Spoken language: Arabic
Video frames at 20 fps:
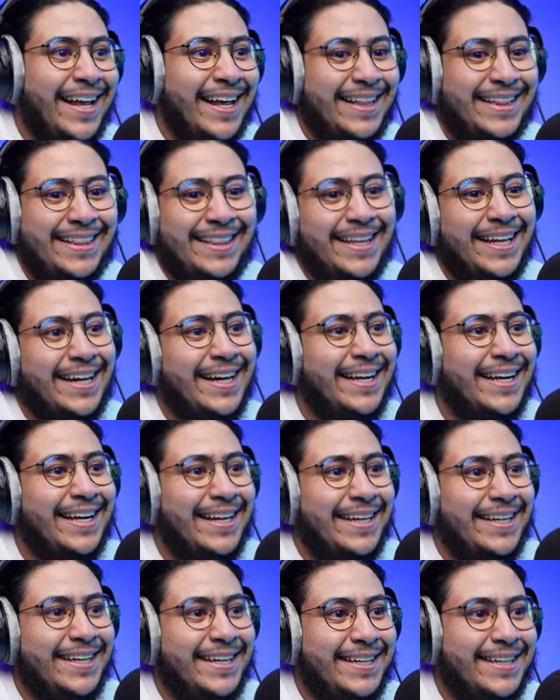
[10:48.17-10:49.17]

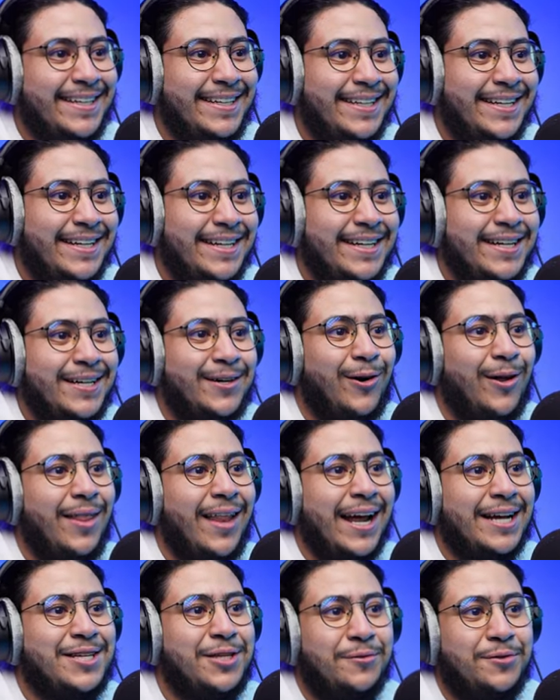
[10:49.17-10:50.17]
ولد خذ
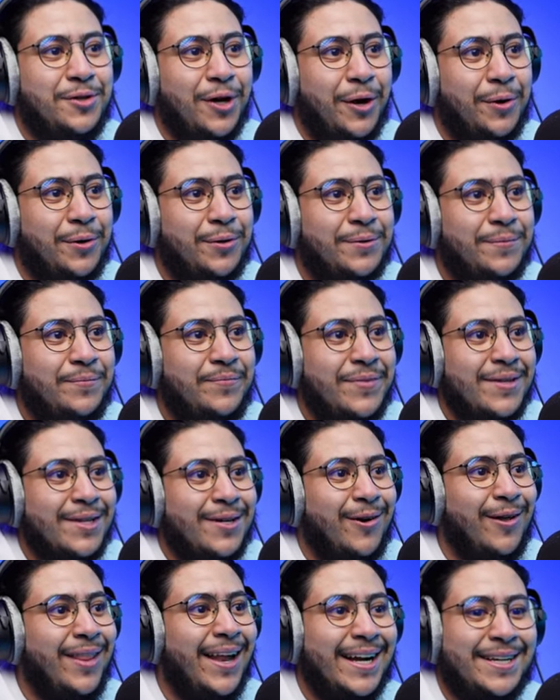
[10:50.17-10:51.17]
لك شوف زورو
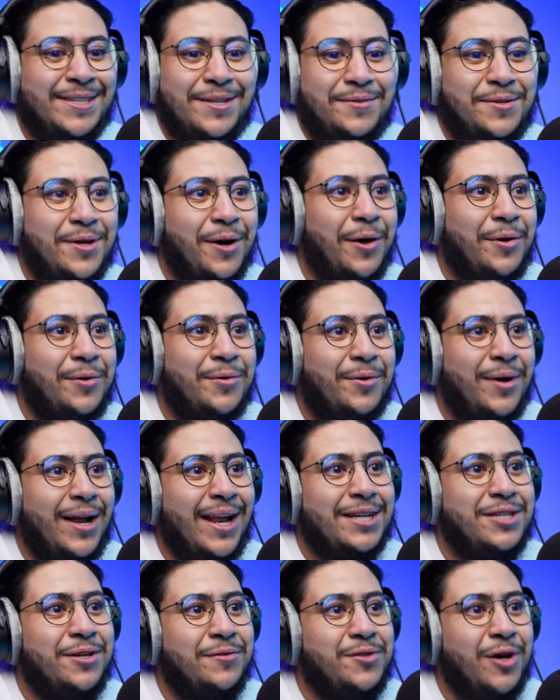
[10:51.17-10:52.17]
والله زفزورو
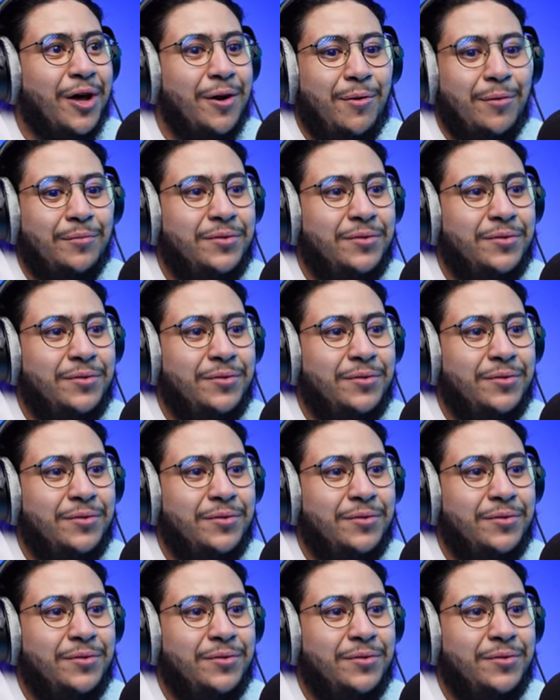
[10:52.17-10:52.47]
والله زفزورو